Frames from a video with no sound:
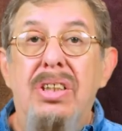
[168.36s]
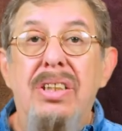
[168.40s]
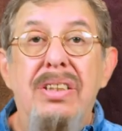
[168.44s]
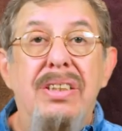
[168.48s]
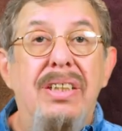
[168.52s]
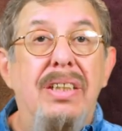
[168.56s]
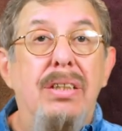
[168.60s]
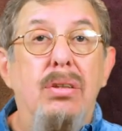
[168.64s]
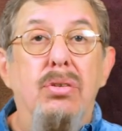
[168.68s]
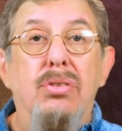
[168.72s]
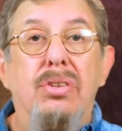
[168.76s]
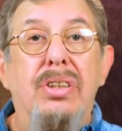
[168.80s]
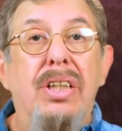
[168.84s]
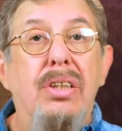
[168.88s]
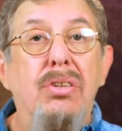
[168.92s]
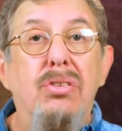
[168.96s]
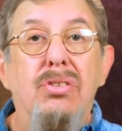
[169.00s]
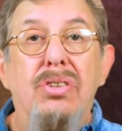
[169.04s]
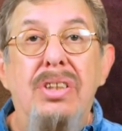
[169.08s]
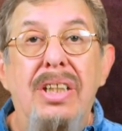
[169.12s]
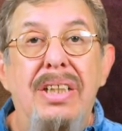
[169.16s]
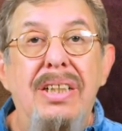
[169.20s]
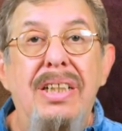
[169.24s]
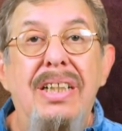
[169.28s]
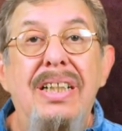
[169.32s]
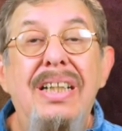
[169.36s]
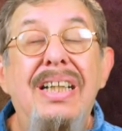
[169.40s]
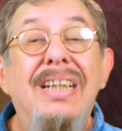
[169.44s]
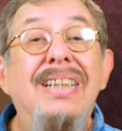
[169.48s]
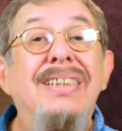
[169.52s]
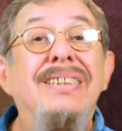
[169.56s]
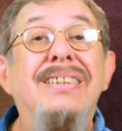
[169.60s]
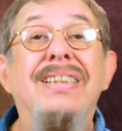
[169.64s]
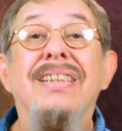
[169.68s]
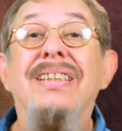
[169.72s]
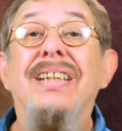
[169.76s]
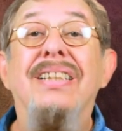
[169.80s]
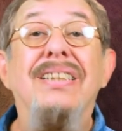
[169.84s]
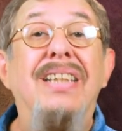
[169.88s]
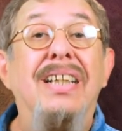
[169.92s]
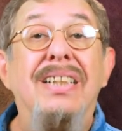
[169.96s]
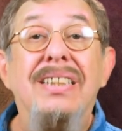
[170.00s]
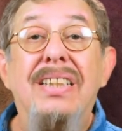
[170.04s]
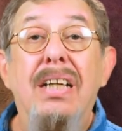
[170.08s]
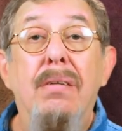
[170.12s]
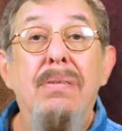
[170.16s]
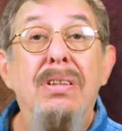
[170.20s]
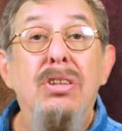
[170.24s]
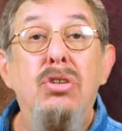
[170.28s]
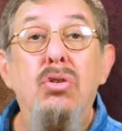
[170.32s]
ausencia de los rayos N se
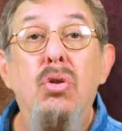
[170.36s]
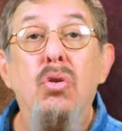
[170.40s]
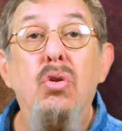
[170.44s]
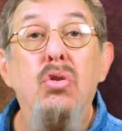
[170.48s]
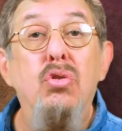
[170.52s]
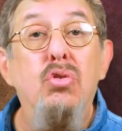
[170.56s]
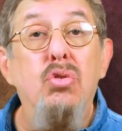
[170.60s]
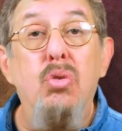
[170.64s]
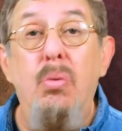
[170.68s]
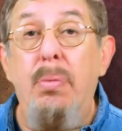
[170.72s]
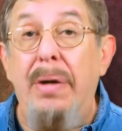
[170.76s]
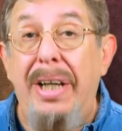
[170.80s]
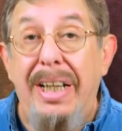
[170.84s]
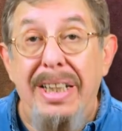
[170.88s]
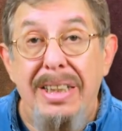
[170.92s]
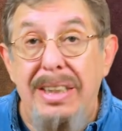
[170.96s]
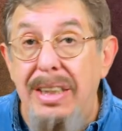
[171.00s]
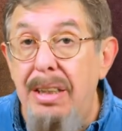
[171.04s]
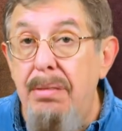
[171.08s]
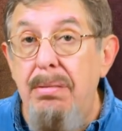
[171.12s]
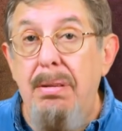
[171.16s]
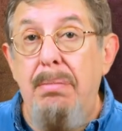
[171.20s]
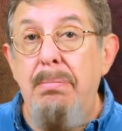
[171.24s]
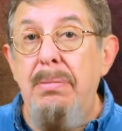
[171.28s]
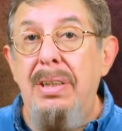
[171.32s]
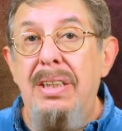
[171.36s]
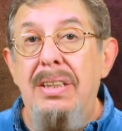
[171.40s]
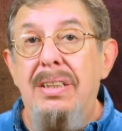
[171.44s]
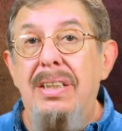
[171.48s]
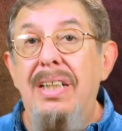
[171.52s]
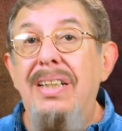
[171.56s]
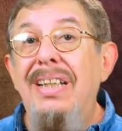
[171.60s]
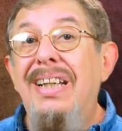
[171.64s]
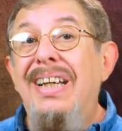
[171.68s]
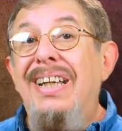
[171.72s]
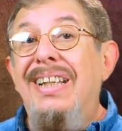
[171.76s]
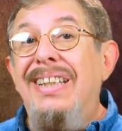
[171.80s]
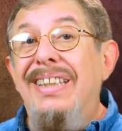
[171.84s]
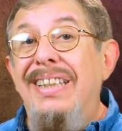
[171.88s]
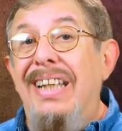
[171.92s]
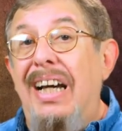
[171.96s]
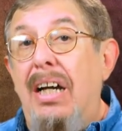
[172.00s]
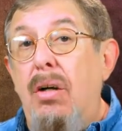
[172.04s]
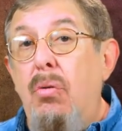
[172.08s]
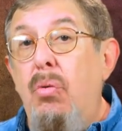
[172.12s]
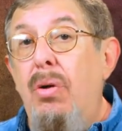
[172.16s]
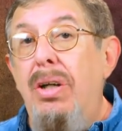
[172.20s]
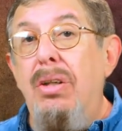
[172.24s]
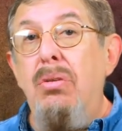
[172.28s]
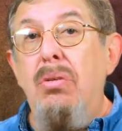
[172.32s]
detectaba solo subjetivamente de
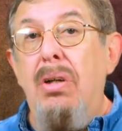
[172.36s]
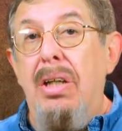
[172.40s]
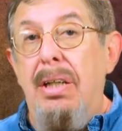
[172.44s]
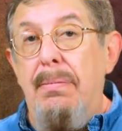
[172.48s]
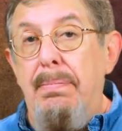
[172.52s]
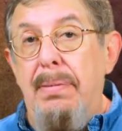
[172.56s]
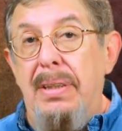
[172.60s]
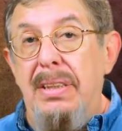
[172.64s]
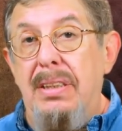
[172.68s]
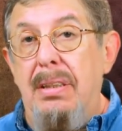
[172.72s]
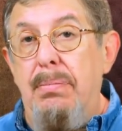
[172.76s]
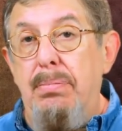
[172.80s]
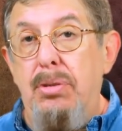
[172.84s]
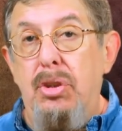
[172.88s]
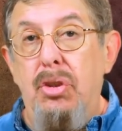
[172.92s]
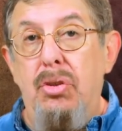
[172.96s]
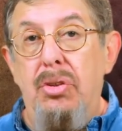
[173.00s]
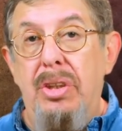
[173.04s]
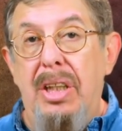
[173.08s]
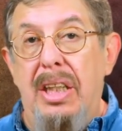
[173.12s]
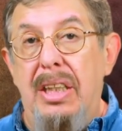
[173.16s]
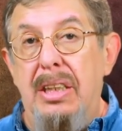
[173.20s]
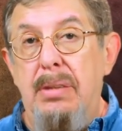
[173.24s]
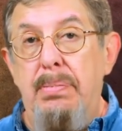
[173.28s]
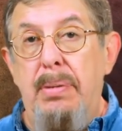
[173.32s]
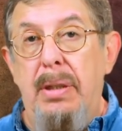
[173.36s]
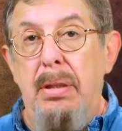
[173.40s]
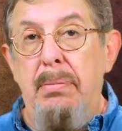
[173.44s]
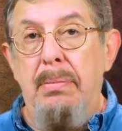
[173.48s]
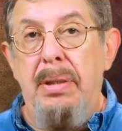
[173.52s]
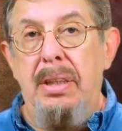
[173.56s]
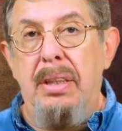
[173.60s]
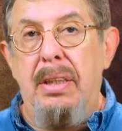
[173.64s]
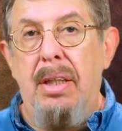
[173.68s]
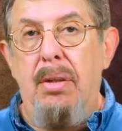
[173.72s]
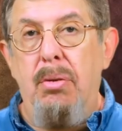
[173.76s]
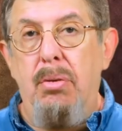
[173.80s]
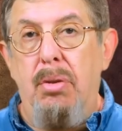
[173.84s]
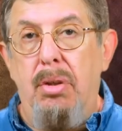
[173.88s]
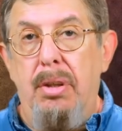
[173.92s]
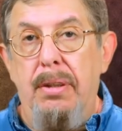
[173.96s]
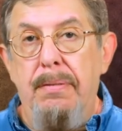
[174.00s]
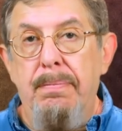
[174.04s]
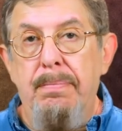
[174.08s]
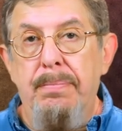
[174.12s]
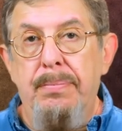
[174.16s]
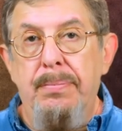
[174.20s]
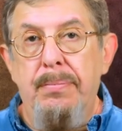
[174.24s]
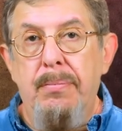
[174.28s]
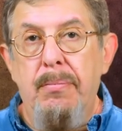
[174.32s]
acuerdo a la percepción del experimentador.
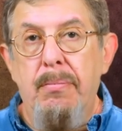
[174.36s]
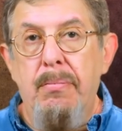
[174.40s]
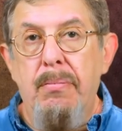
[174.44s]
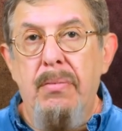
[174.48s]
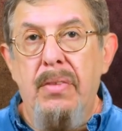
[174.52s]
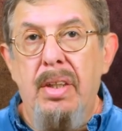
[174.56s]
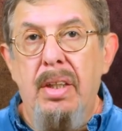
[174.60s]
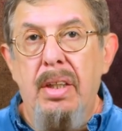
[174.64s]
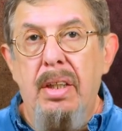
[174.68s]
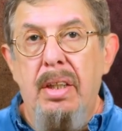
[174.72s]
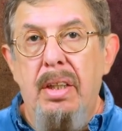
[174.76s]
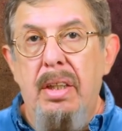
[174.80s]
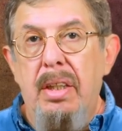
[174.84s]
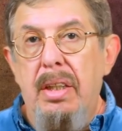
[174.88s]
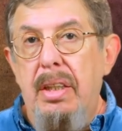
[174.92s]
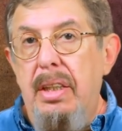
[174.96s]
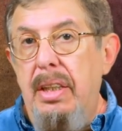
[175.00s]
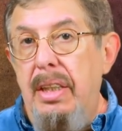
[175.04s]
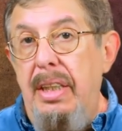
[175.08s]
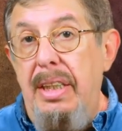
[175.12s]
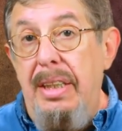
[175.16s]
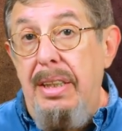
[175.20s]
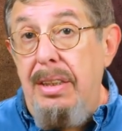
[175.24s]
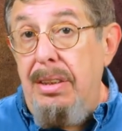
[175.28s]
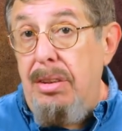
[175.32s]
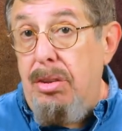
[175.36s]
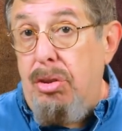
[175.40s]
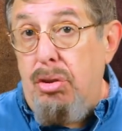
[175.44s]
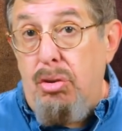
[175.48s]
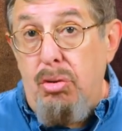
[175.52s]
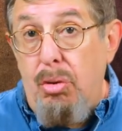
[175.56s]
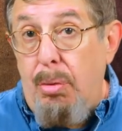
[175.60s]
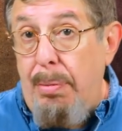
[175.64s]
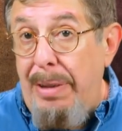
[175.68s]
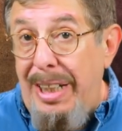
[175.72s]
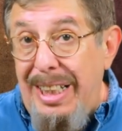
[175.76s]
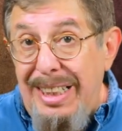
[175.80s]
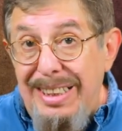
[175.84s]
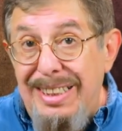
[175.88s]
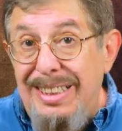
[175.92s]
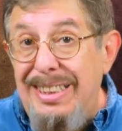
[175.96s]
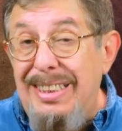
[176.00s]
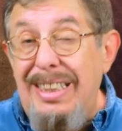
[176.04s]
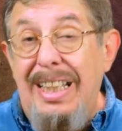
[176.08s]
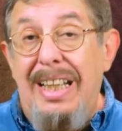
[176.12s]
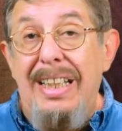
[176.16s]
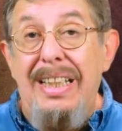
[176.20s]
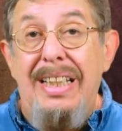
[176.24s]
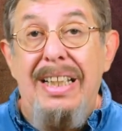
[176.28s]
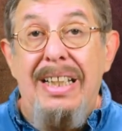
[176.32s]
Y sobre
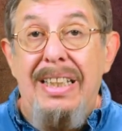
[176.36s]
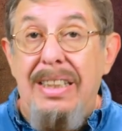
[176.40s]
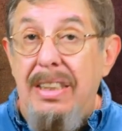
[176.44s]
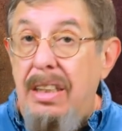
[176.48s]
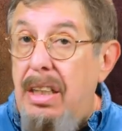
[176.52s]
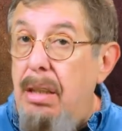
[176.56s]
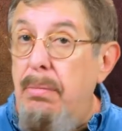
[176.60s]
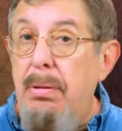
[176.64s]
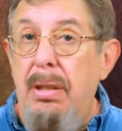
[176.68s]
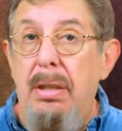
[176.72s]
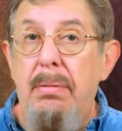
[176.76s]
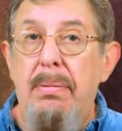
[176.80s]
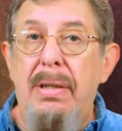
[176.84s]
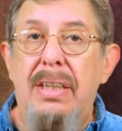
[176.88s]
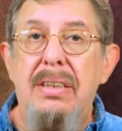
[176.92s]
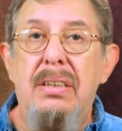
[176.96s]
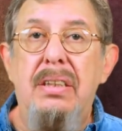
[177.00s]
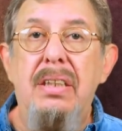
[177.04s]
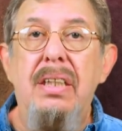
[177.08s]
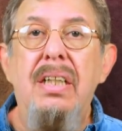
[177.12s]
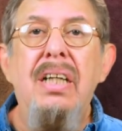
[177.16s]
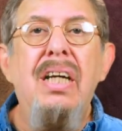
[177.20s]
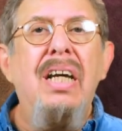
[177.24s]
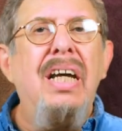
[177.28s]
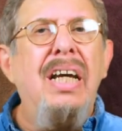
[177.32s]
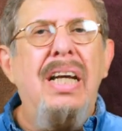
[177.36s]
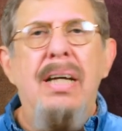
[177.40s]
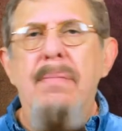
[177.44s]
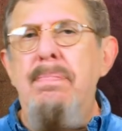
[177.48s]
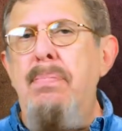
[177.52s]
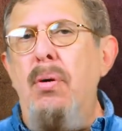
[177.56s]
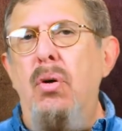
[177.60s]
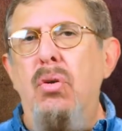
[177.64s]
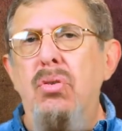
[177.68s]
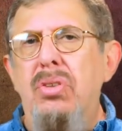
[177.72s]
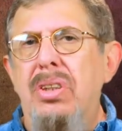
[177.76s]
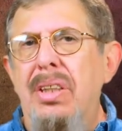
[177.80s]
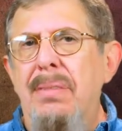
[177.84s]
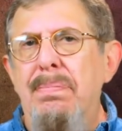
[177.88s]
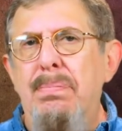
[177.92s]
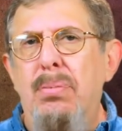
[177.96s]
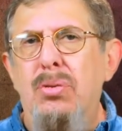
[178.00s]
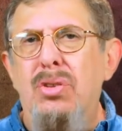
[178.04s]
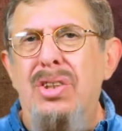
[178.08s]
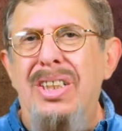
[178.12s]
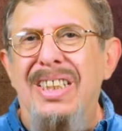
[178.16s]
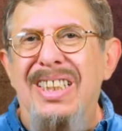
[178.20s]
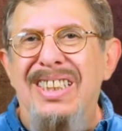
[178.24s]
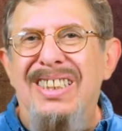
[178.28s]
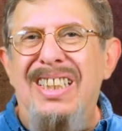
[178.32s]
esta endeble base, en poco
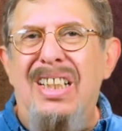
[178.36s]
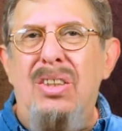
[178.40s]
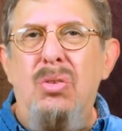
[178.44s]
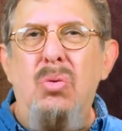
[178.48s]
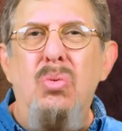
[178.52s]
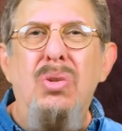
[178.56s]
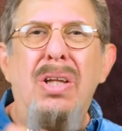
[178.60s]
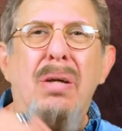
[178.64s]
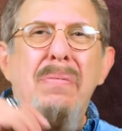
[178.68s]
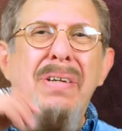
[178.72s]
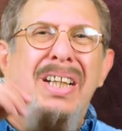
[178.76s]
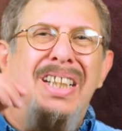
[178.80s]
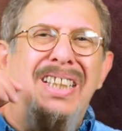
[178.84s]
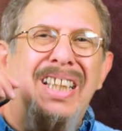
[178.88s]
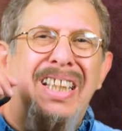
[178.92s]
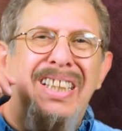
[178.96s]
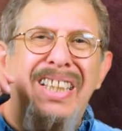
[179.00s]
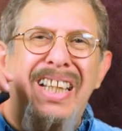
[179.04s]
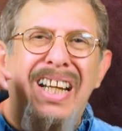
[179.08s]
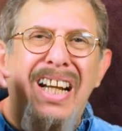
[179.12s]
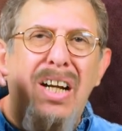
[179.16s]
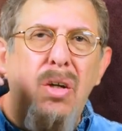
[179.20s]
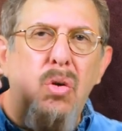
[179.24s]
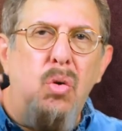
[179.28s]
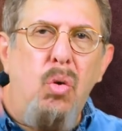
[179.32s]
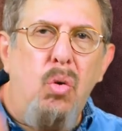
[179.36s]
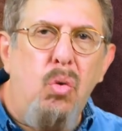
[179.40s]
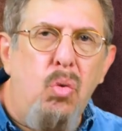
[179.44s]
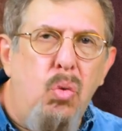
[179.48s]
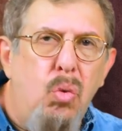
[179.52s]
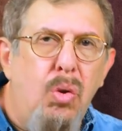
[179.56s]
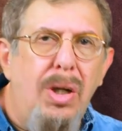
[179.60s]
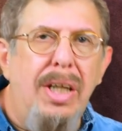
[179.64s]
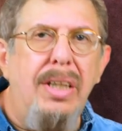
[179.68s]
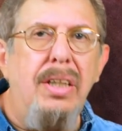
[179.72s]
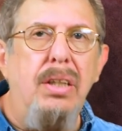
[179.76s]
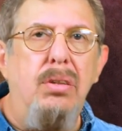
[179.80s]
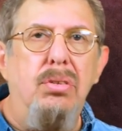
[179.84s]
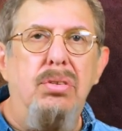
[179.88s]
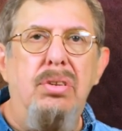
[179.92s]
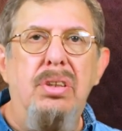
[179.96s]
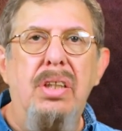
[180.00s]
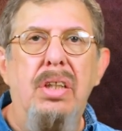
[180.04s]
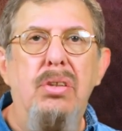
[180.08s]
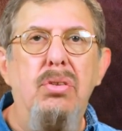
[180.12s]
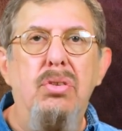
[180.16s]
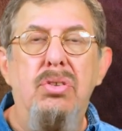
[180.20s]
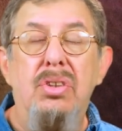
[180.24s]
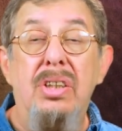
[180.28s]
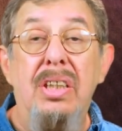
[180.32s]
tiempo se desató una verdadera locura de los
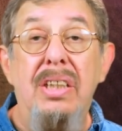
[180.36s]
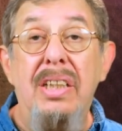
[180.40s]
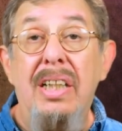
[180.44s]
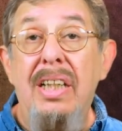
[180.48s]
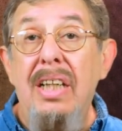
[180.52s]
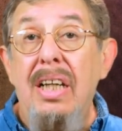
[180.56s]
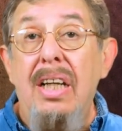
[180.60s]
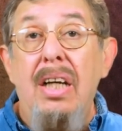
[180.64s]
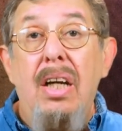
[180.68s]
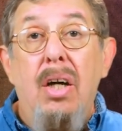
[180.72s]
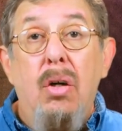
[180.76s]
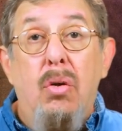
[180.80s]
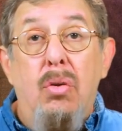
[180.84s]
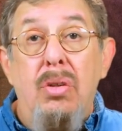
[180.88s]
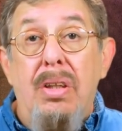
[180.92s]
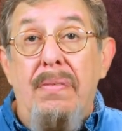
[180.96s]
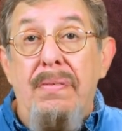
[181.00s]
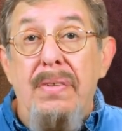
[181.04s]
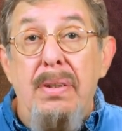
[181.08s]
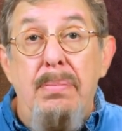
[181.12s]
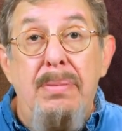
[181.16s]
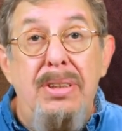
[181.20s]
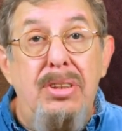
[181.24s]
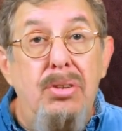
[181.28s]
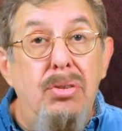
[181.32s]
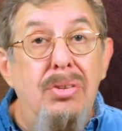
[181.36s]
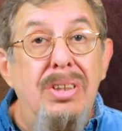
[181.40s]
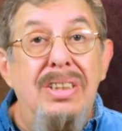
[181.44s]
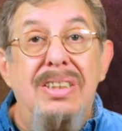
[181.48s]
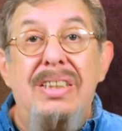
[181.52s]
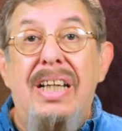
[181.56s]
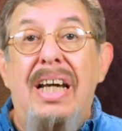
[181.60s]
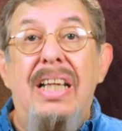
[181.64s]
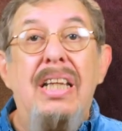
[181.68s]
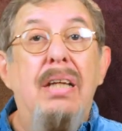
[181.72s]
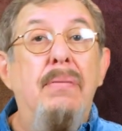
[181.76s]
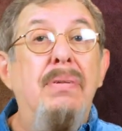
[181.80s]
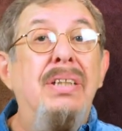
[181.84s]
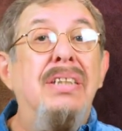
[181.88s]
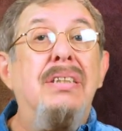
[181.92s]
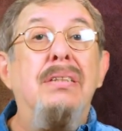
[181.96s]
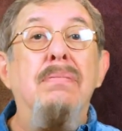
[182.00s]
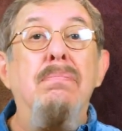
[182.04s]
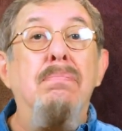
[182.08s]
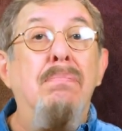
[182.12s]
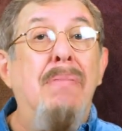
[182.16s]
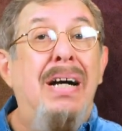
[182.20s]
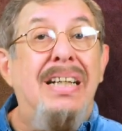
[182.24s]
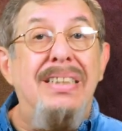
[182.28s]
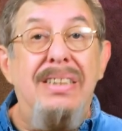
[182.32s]
rayos N con afirmaciones cada
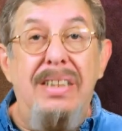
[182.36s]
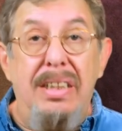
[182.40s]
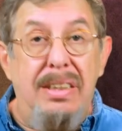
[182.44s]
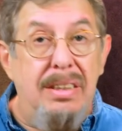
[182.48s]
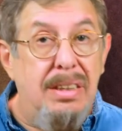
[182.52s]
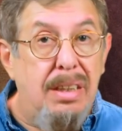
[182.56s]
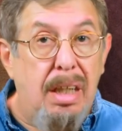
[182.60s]
vez más